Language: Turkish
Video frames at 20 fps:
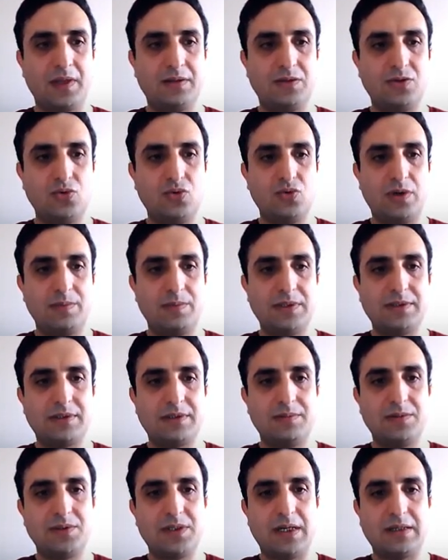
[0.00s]
Diş üreme
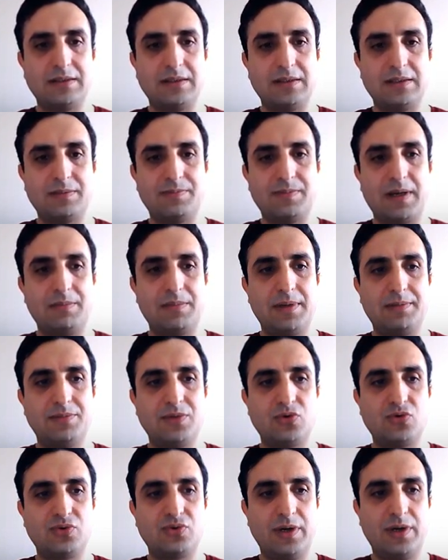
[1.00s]
sistemi içerisinde spermlerin
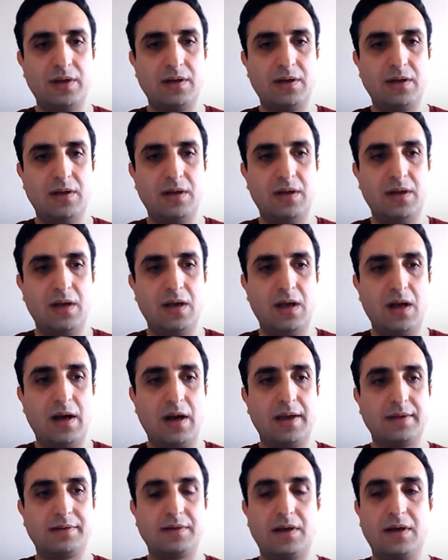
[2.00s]
bir süre
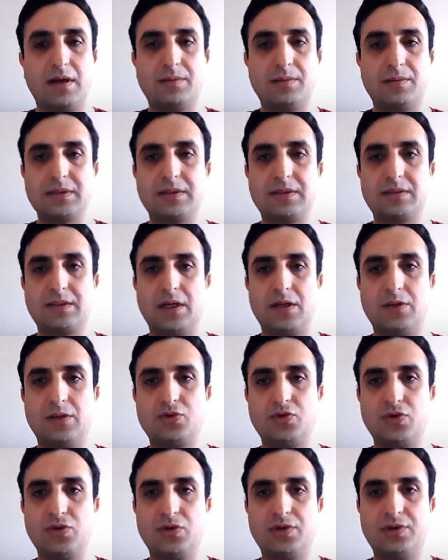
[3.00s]
hayatta kalmasını
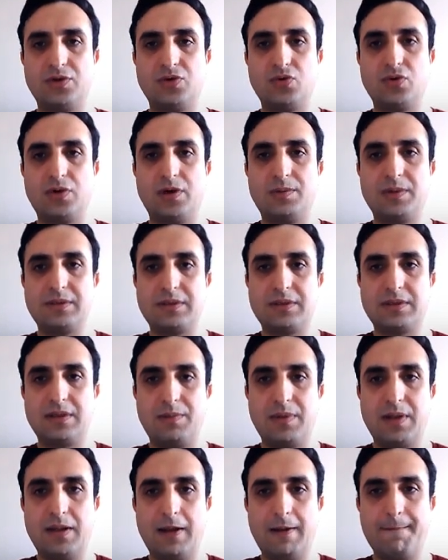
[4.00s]
sağlıyor. Çünkü diş üreme
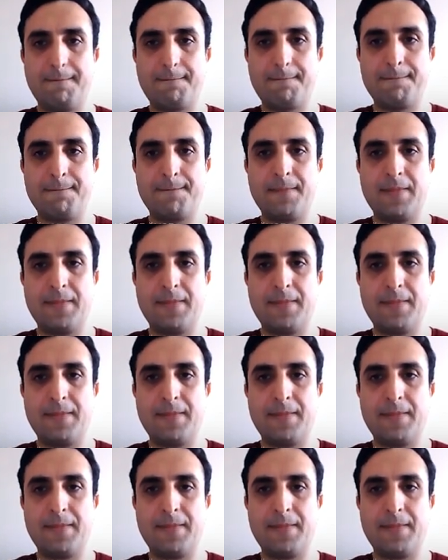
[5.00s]
sisteminde